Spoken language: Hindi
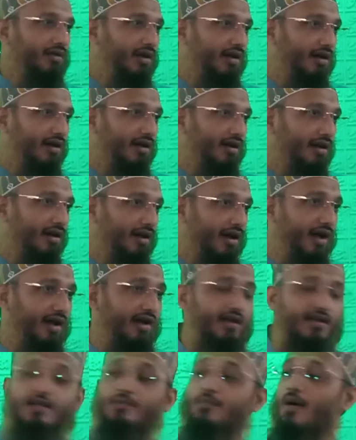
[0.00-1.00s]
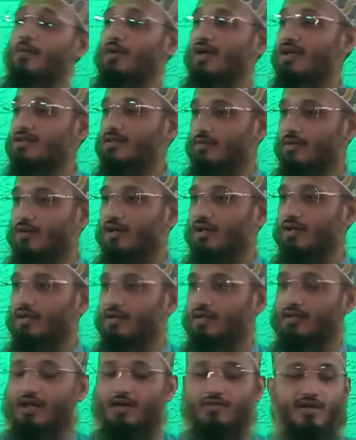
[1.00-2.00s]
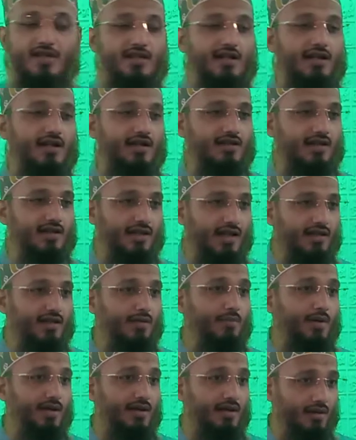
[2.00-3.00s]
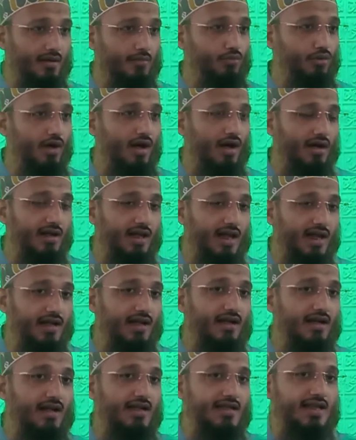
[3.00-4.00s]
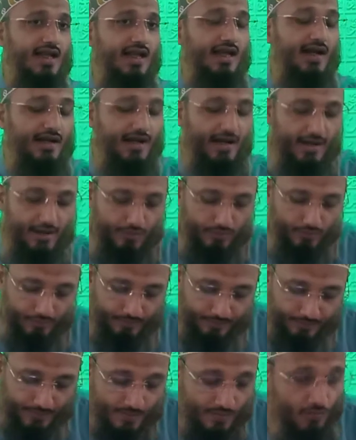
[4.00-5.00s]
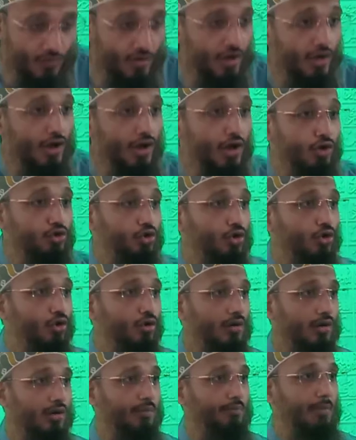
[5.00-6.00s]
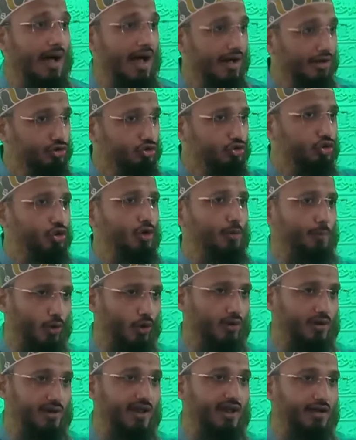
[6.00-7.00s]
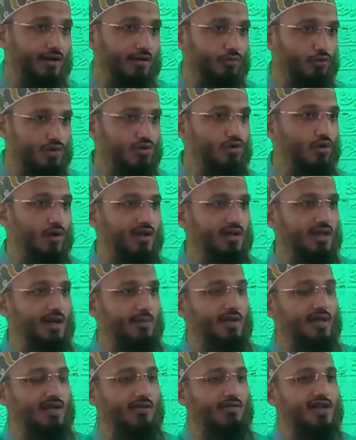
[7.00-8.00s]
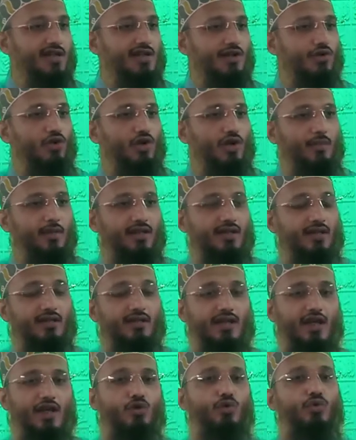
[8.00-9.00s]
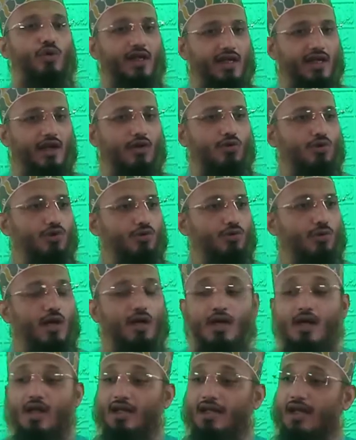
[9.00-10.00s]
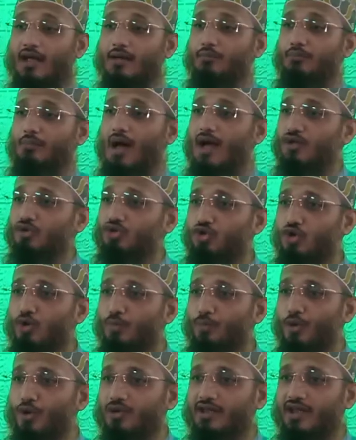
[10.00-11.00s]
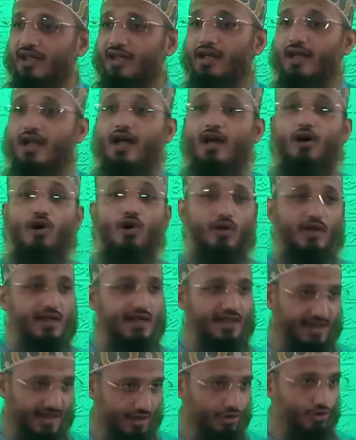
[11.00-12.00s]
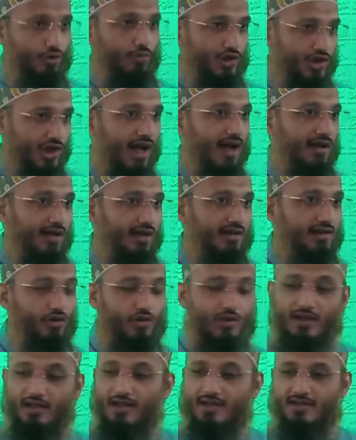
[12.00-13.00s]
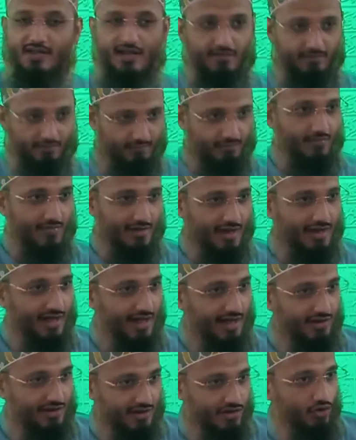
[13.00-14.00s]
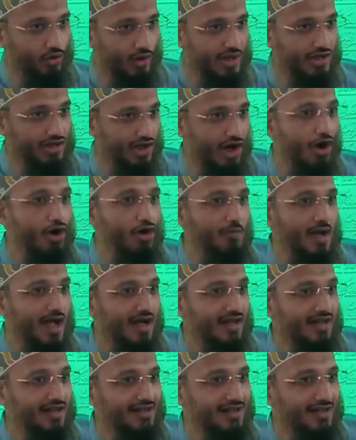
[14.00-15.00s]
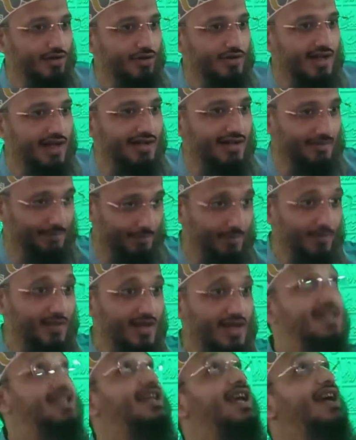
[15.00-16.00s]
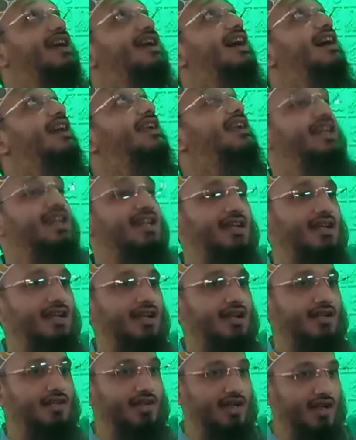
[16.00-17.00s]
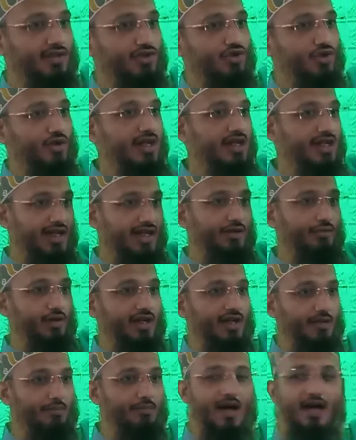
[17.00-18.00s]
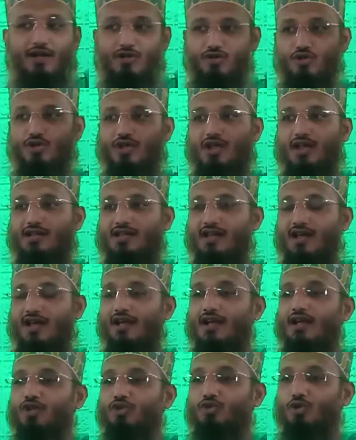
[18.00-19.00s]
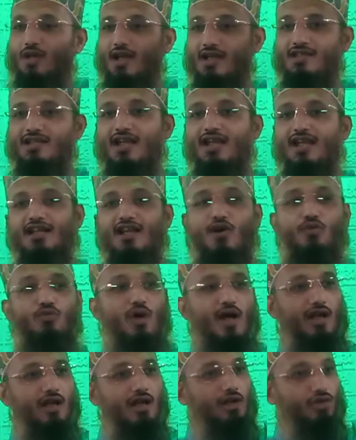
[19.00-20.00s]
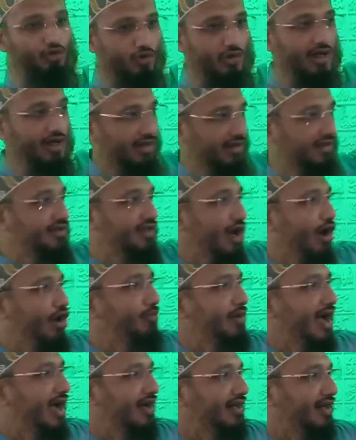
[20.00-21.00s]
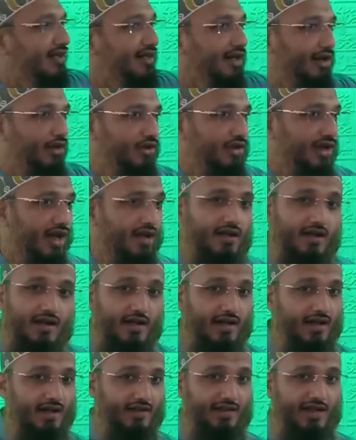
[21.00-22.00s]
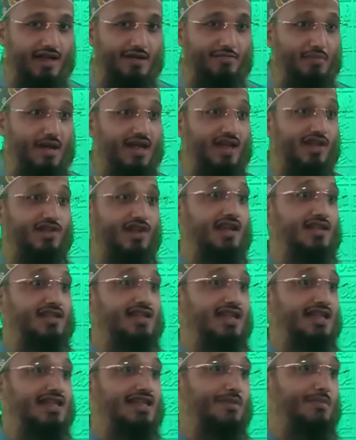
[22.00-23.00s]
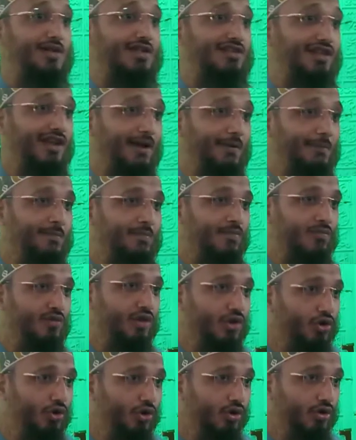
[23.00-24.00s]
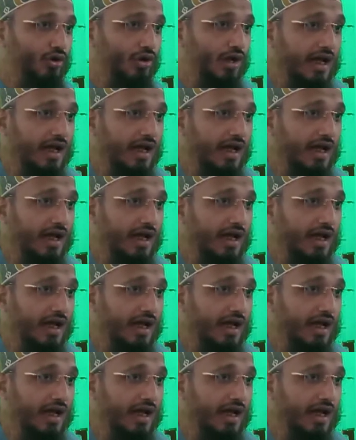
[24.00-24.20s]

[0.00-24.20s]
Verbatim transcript: आए इमाम आज़म दरवाज़ा खटखटाते भाई बुला यानी कि कर्ज़ा लेने आया हूँ तो बाहर धूप होती उसको अंदर में दरवाज़ा खुलने में देर हुई या कुछ हुआ या बाहर धूप होती और इनके जो शागिर थे वो कहते हज़रत यहाँ थोड़ा छाँव में आकर खड़े हो जाए ना इसके घर की छत जो निकली हुई है बाहर जो छज्जा थोड़ा सा निकला हुआ है तो क्या छाँव में आकर खड़े हो जाए कहते नहीं मैं ये जायज़ नहीं समझता क्यों